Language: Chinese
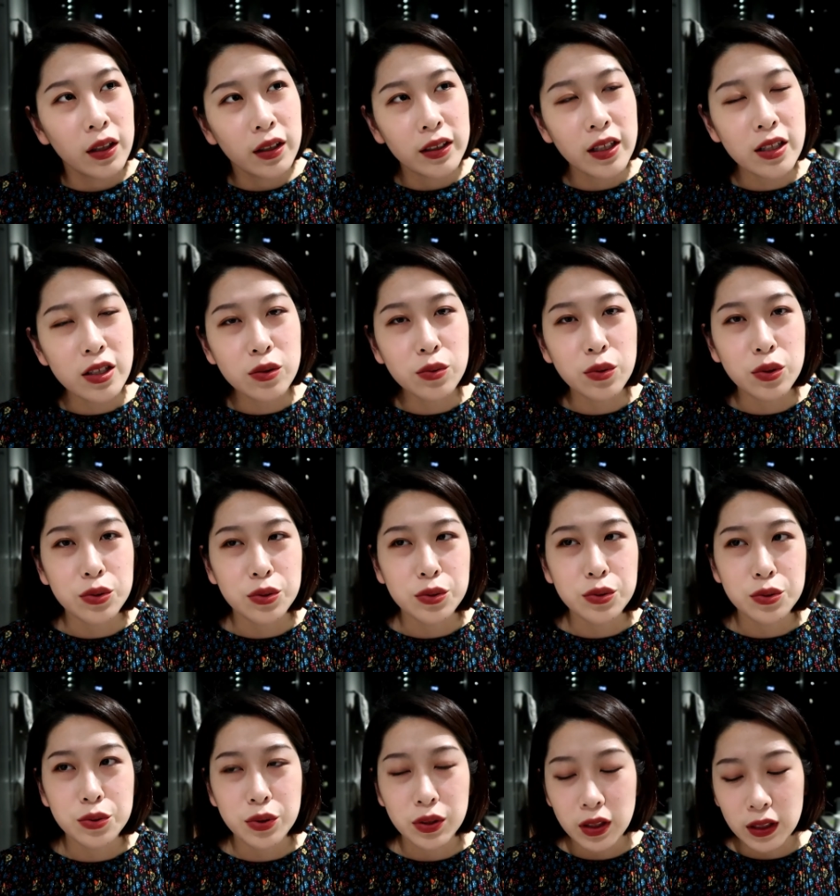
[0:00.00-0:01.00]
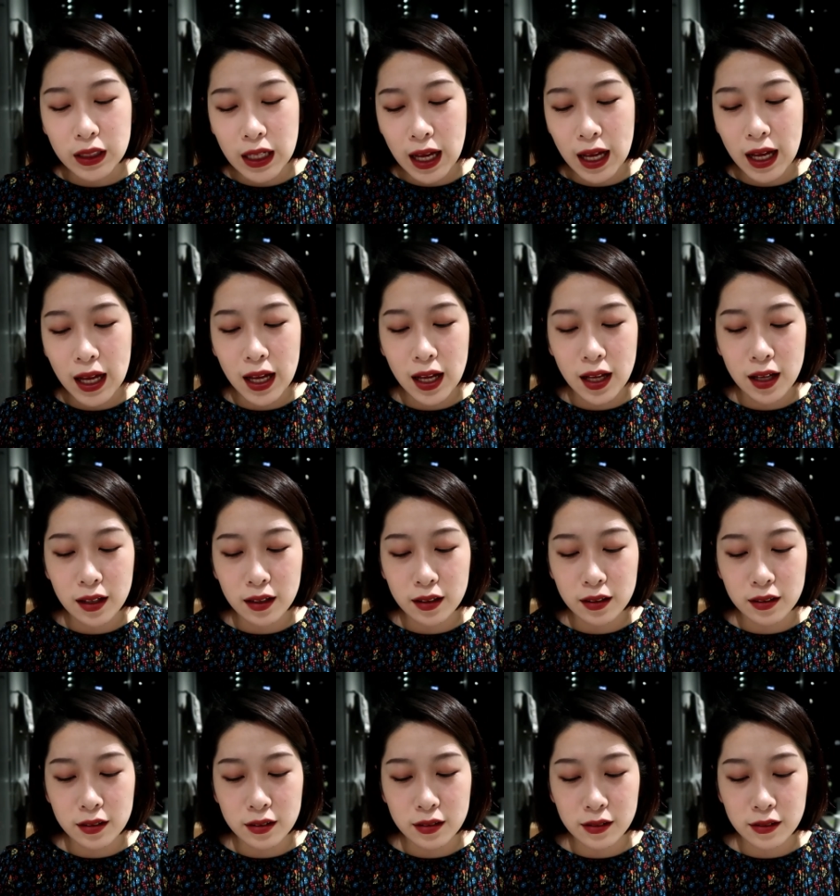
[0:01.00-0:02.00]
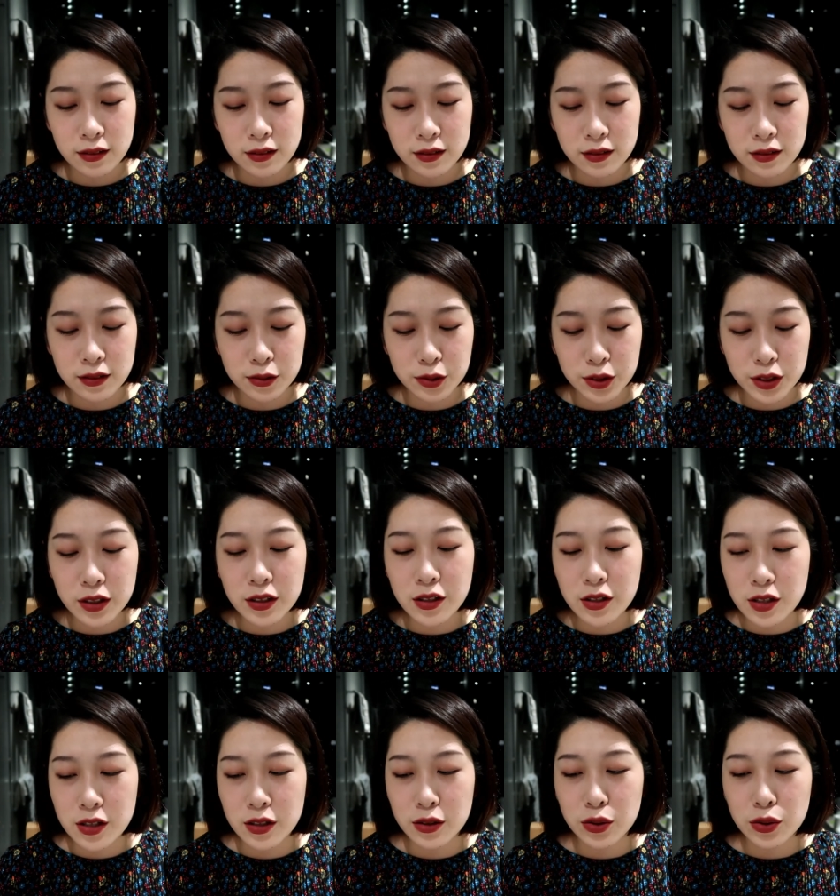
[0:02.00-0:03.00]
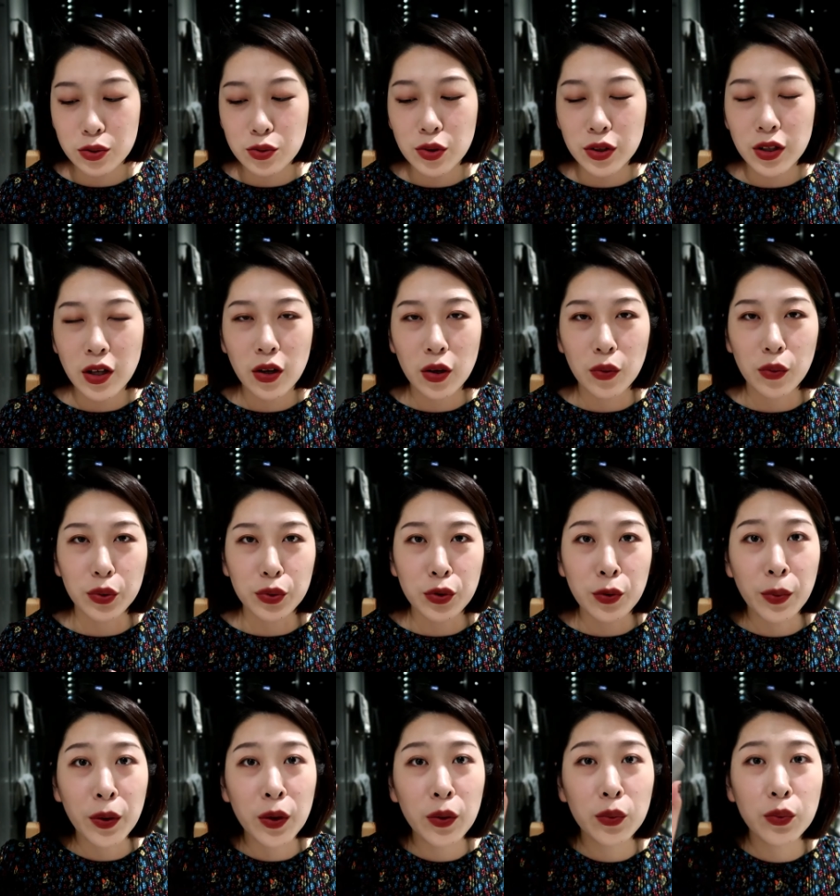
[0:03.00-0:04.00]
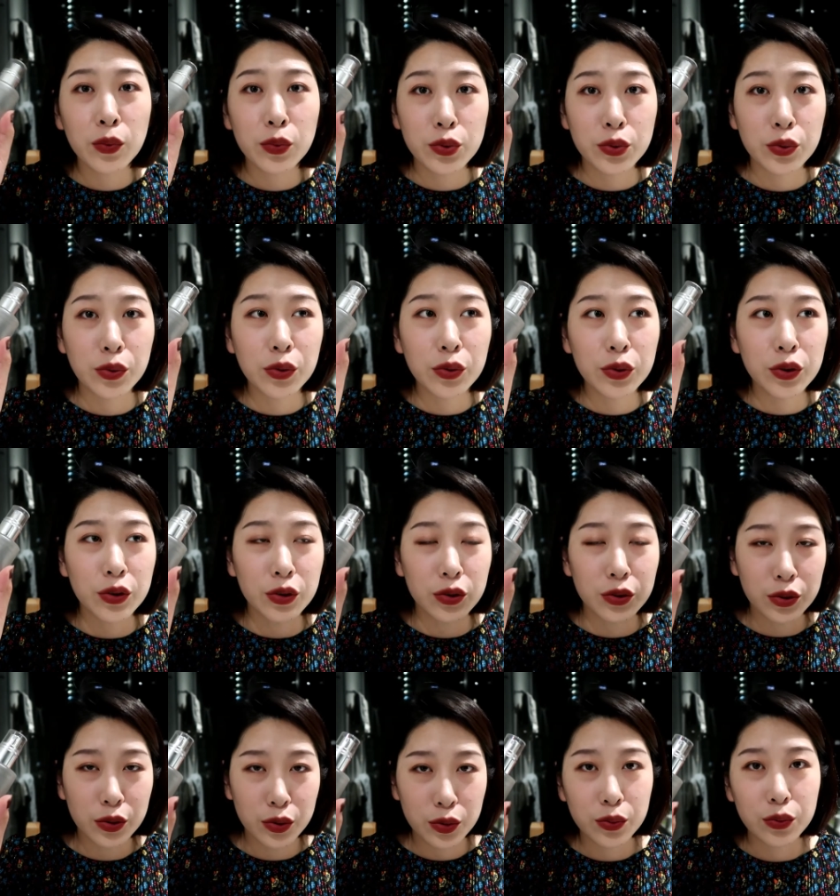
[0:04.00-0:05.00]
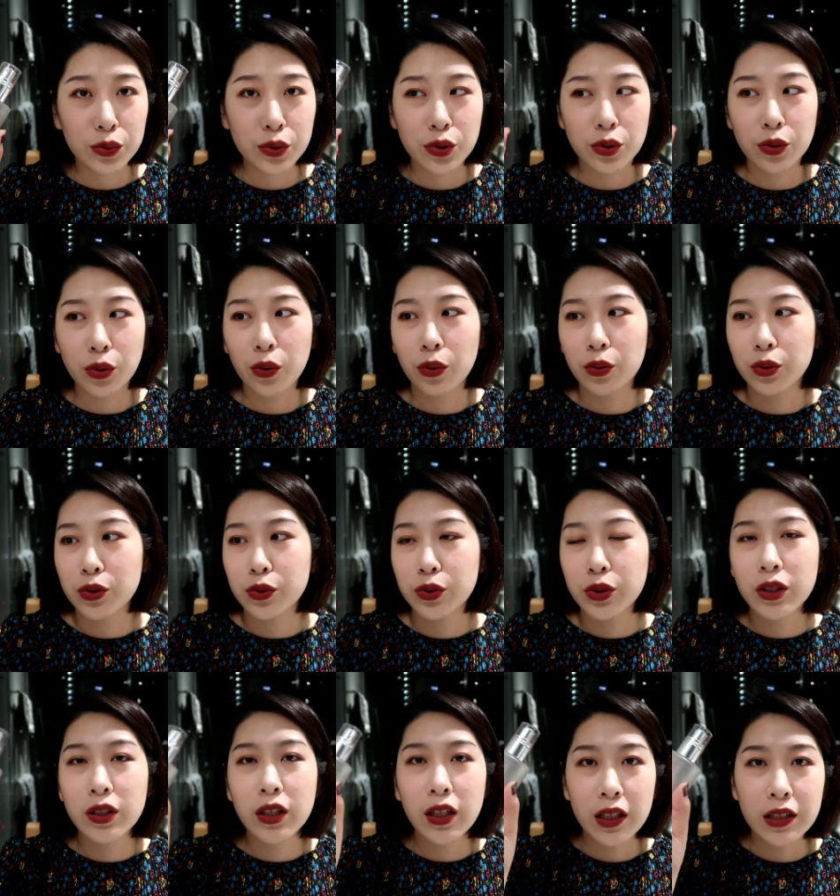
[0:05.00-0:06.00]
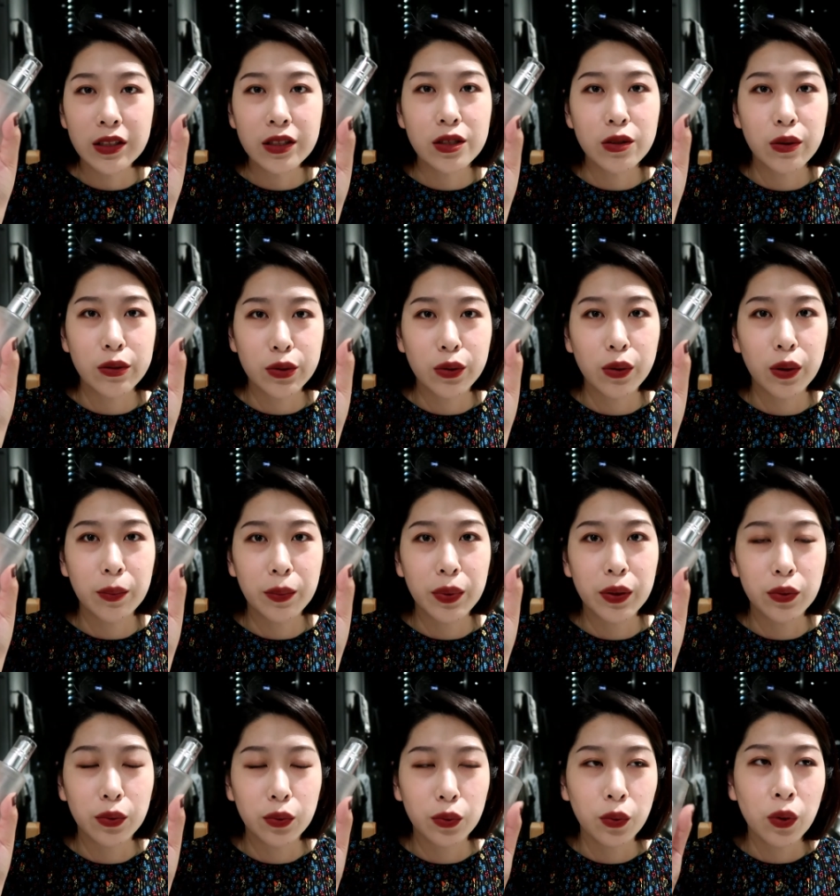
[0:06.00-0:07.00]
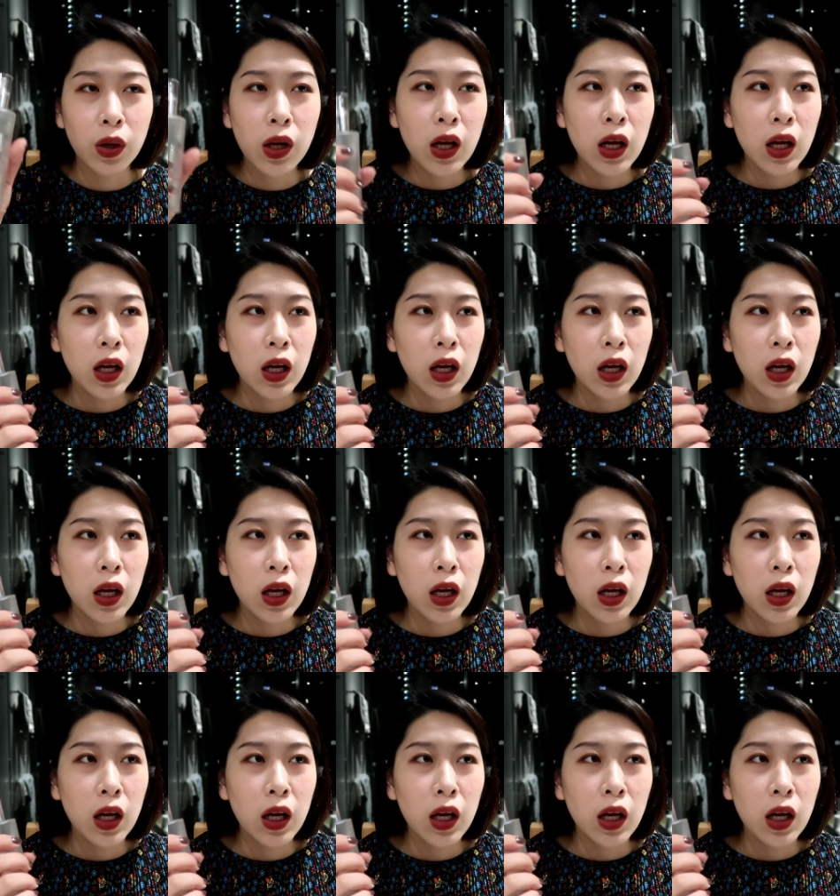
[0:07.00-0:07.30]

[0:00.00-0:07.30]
但是我就觉得它就真的是做到了我对喷雾所有的诉求，就真的很喜欢这款喷雾，